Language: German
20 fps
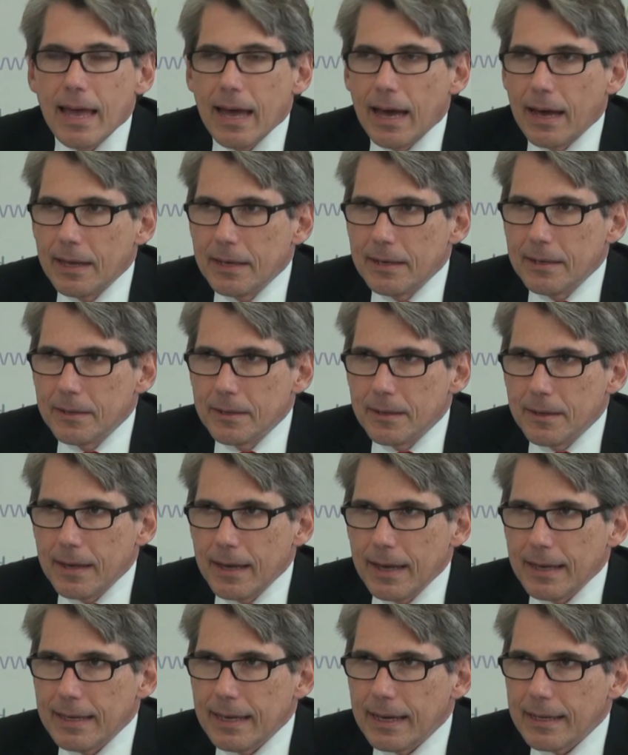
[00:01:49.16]
eine
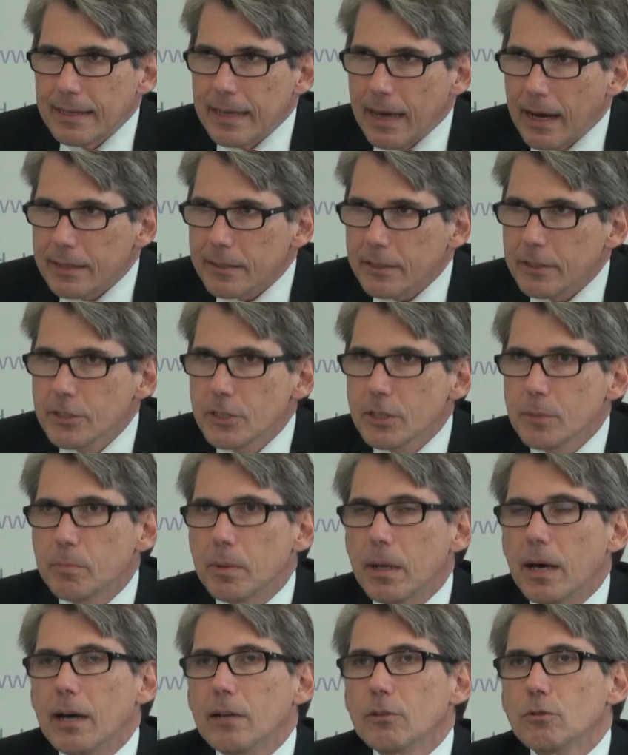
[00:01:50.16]
geriatrische
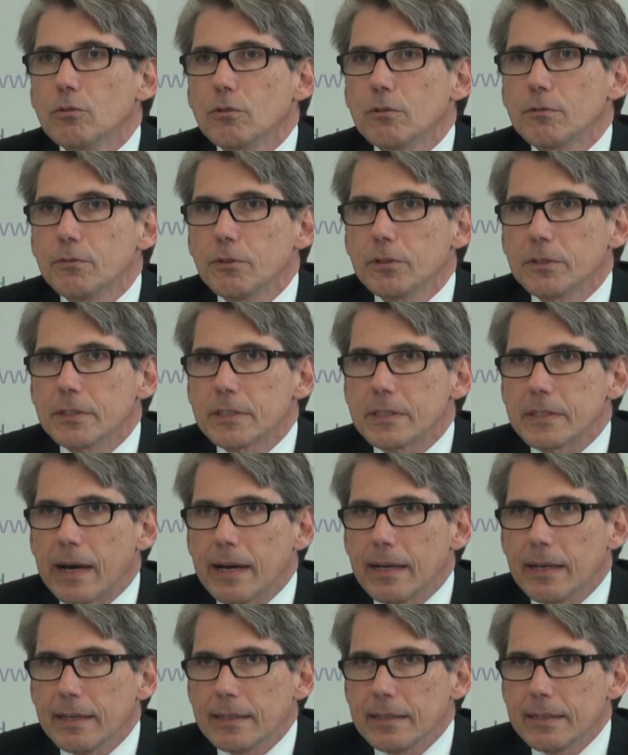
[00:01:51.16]
Planung für das
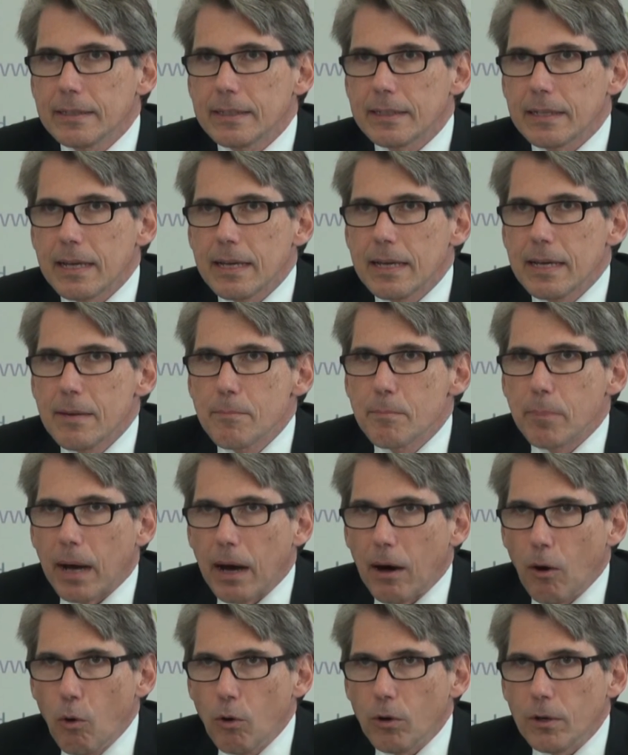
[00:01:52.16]
Saarland
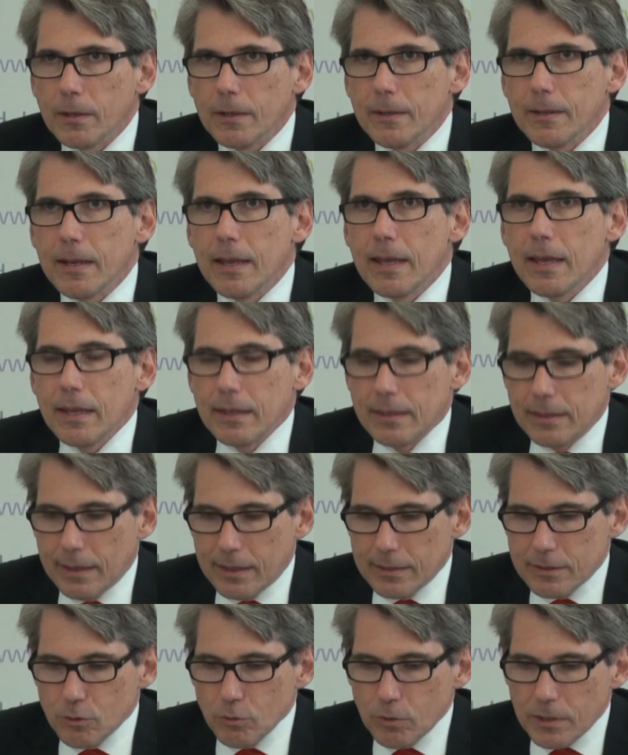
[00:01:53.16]
brauchen.
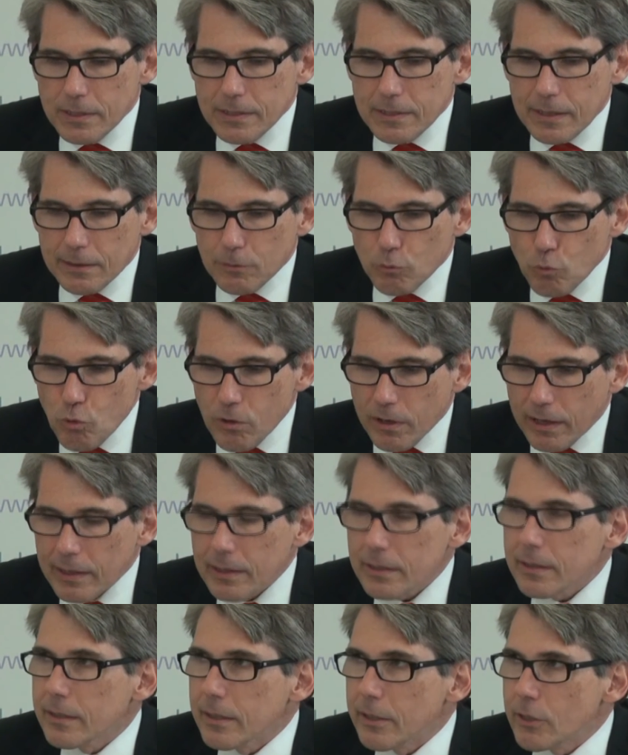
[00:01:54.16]
Dazu ist ein
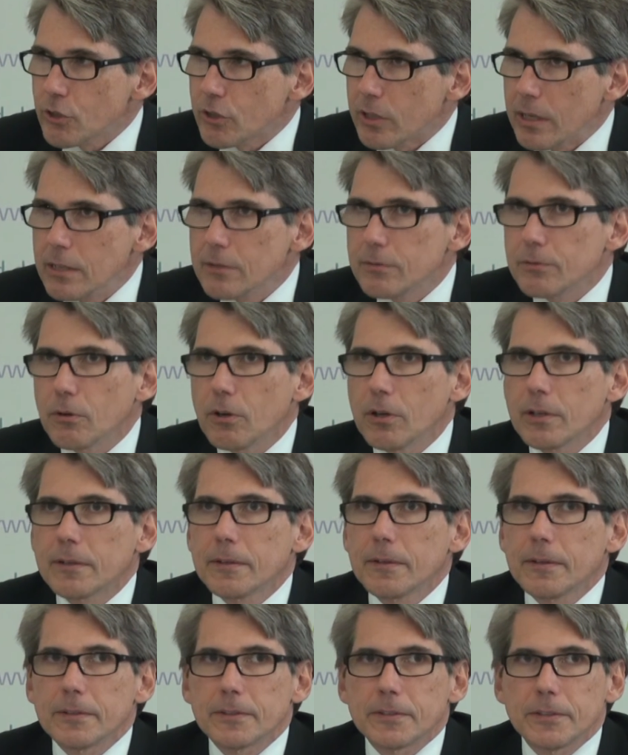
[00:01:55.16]
Gutachten erstellt
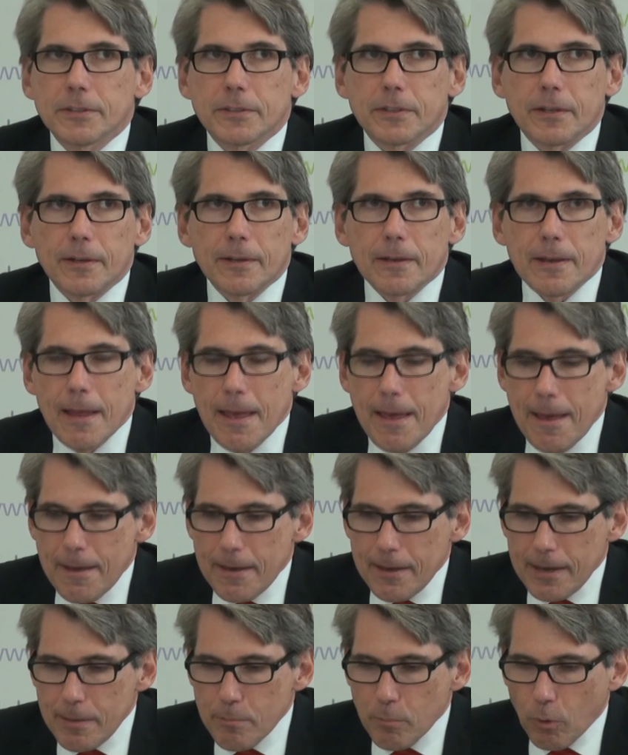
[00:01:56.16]
worden, das ich dann
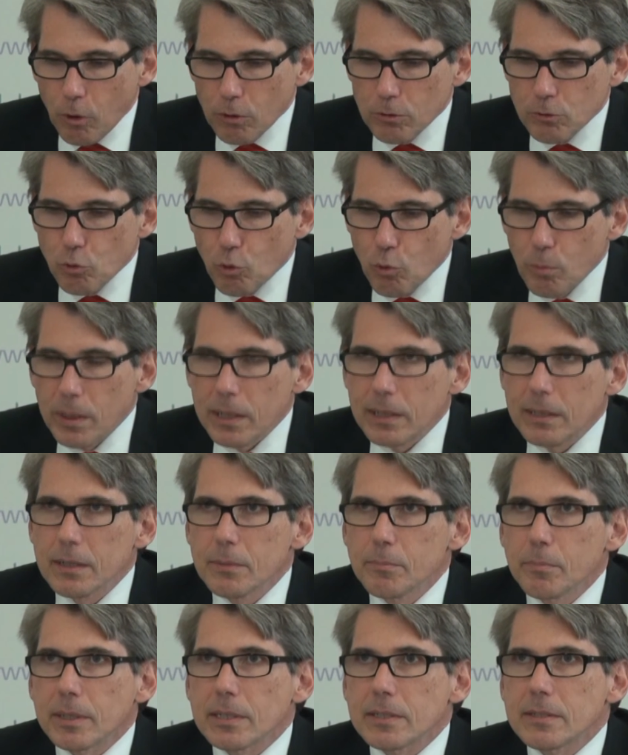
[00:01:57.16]
im
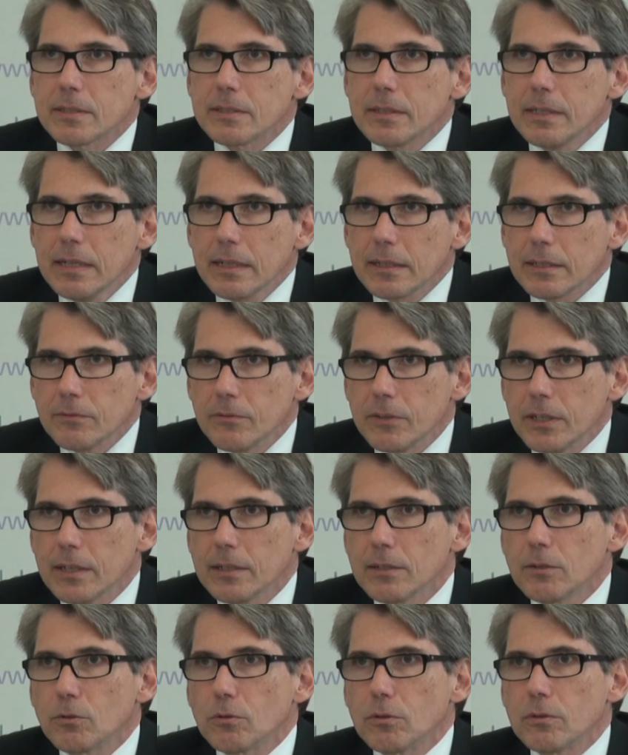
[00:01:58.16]
Oktober präsentieren
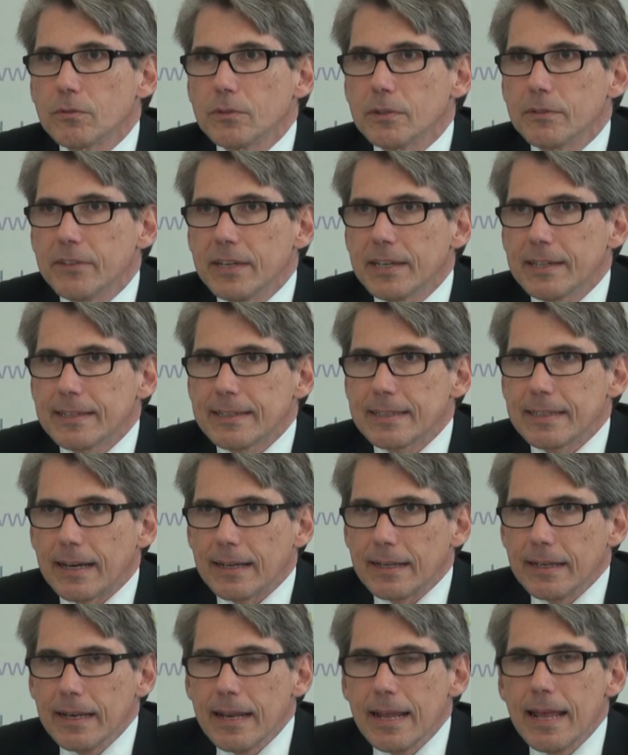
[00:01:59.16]
werde. Und wir werden
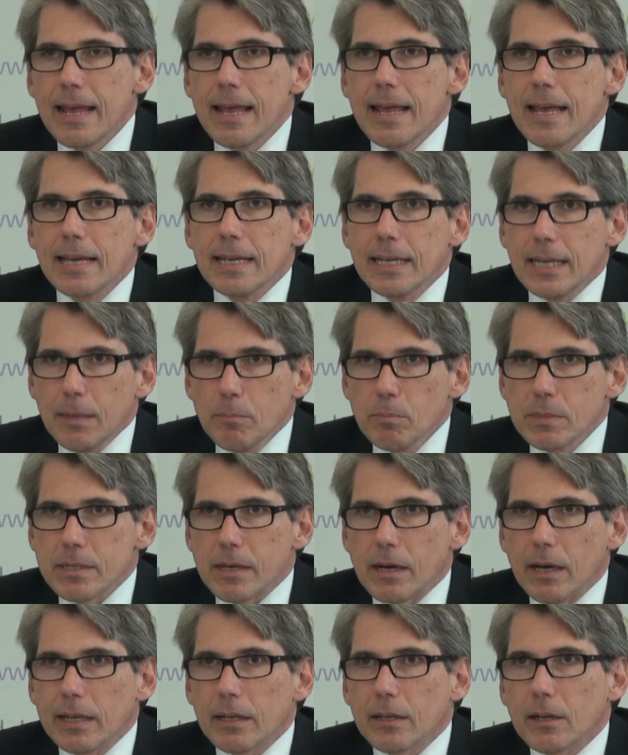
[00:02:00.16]
dann im
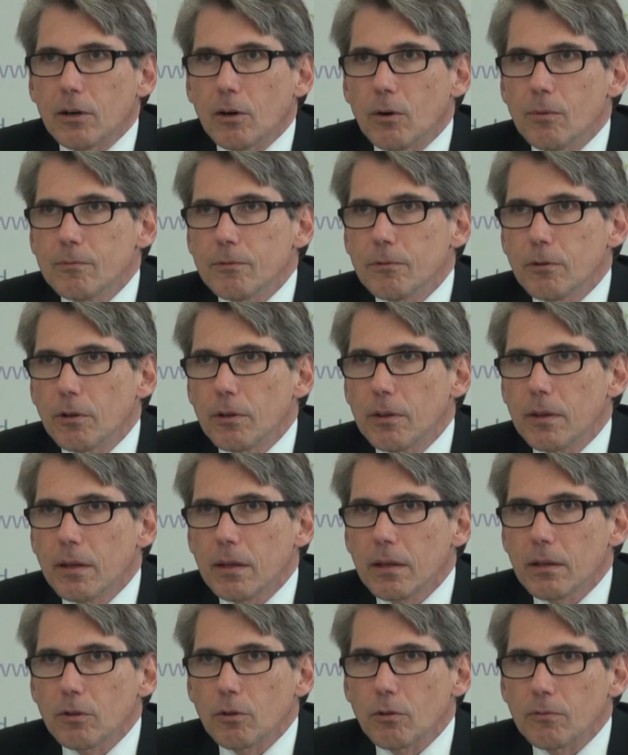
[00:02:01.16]
Zeitraum von
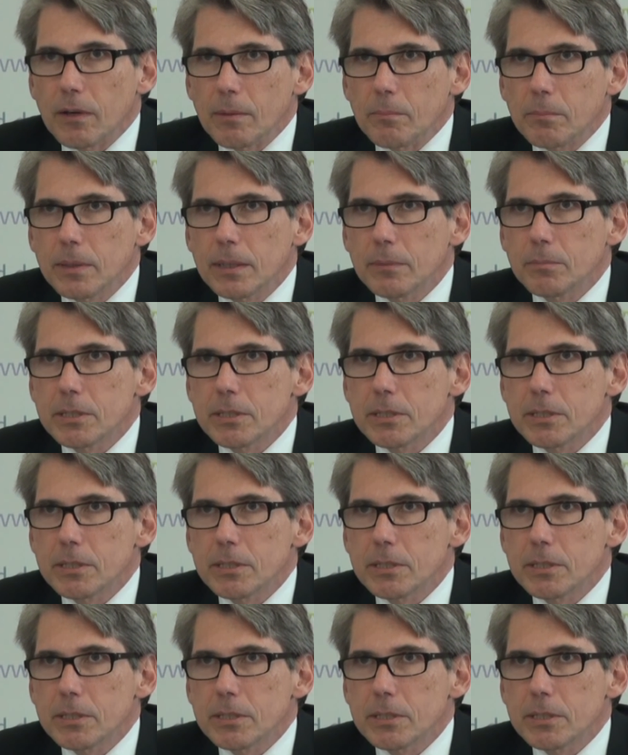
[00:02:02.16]
November